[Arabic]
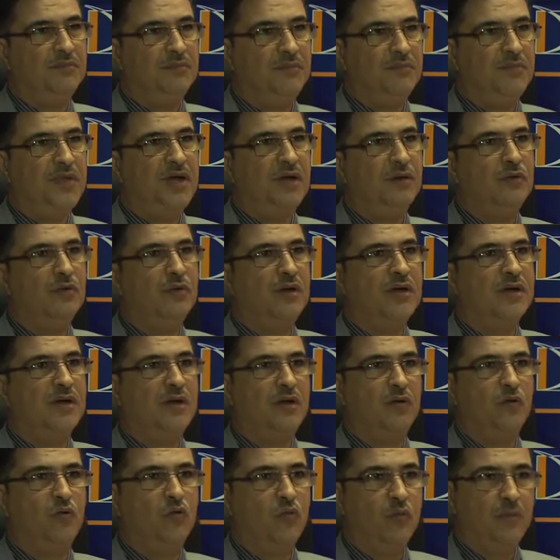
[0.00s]
كمحور
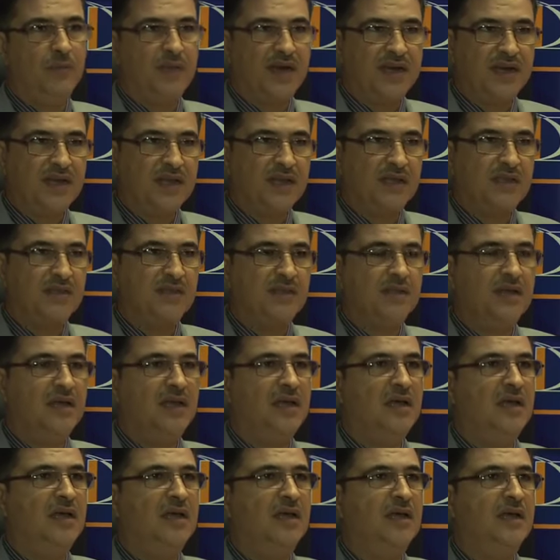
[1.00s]
او مركز
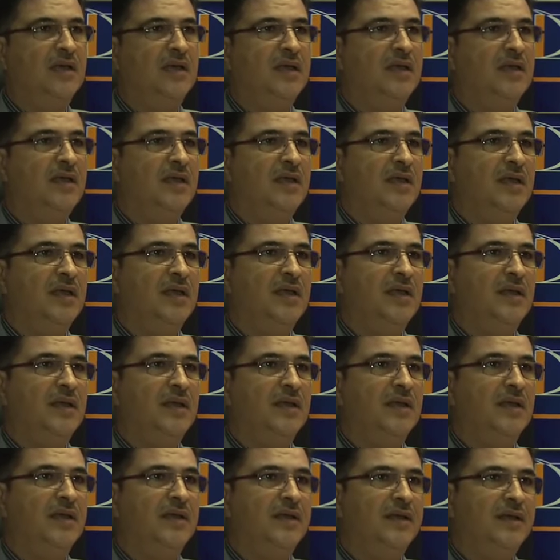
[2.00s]
ل
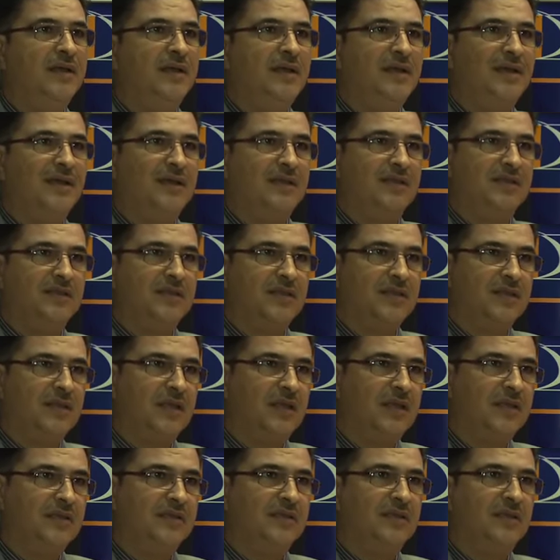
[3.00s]

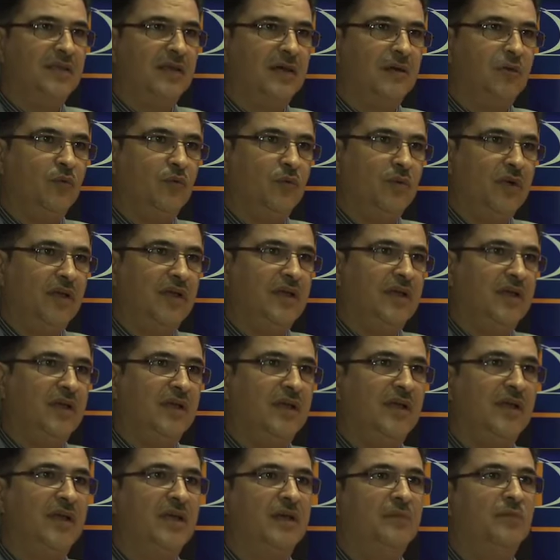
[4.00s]
الاقتصاد او
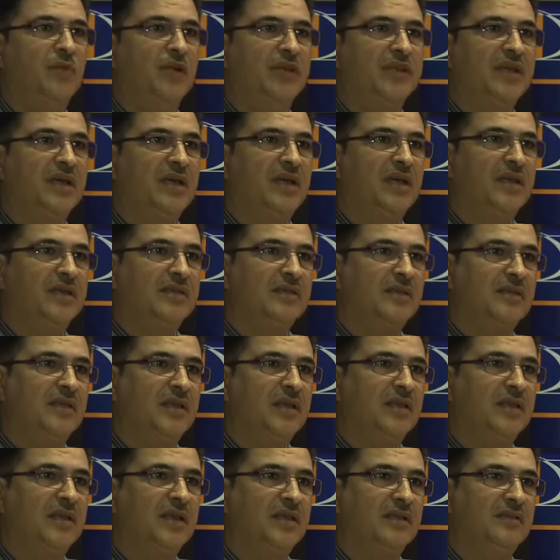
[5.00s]
آه، ملتقى
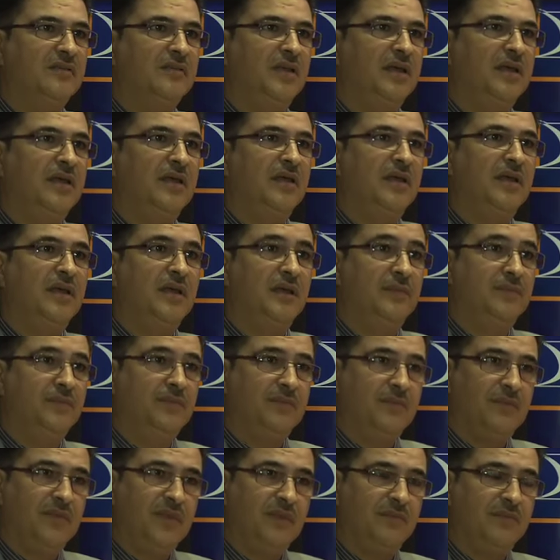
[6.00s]
الاقتصادات آه،
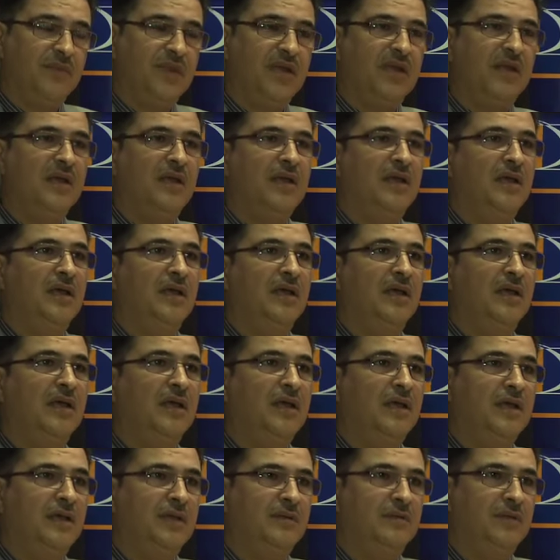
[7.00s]

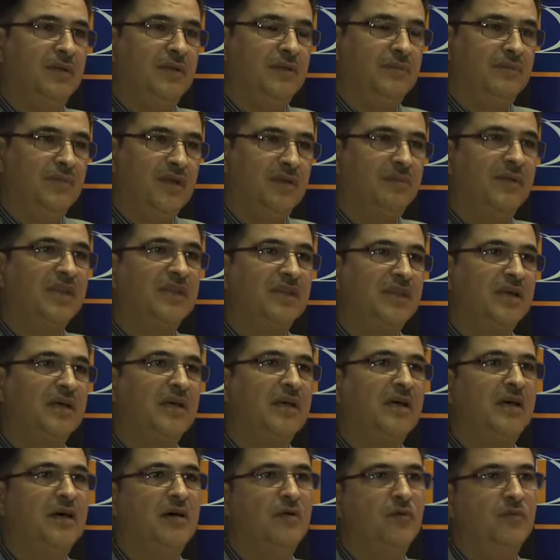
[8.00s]
آه،
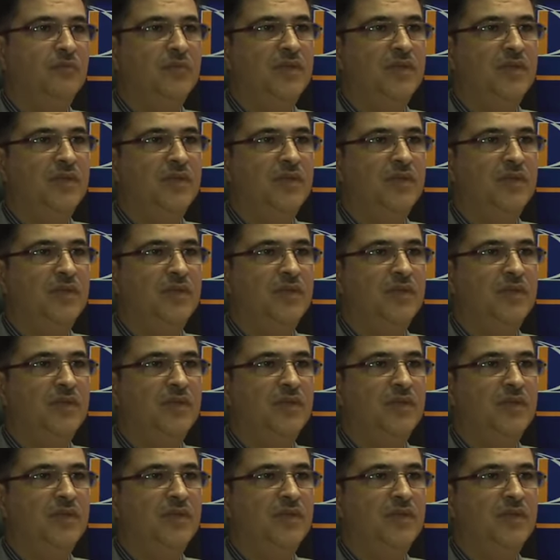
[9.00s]
بالمنطقه او